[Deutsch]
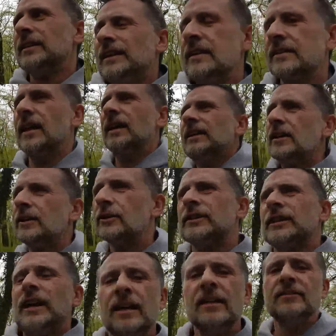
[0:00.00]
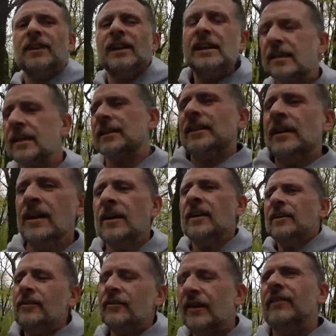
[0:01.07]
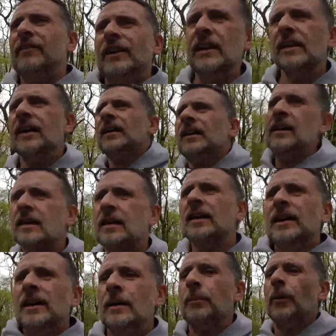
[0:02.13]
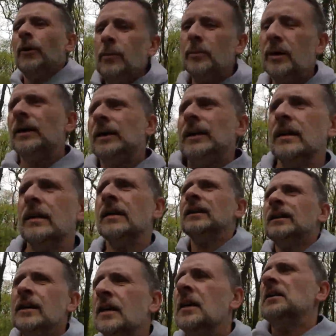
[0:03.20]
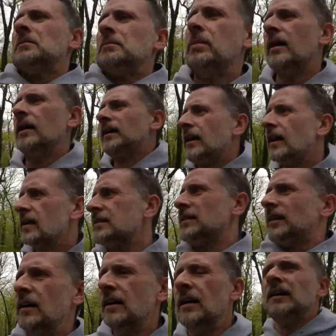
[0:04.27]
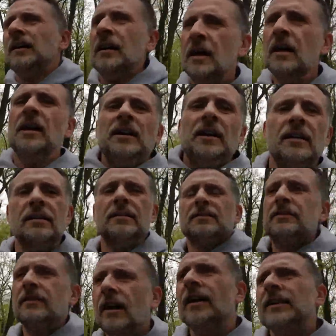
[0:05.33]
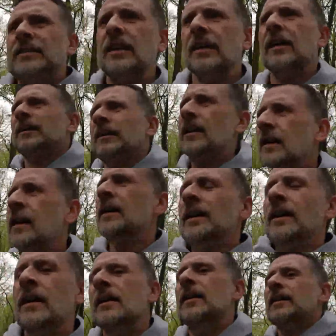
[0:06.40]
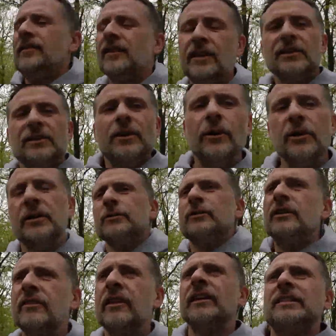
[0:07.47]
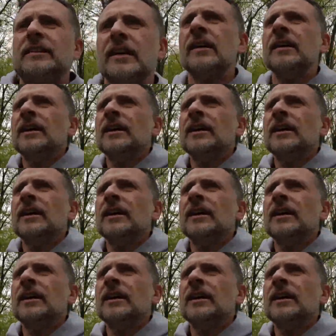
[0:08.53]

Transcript: sieht alles gleich aus. Alles Wälder, Wälder Bäume, ein paar Gräser. Das war's. Wenig Leute unterwegs.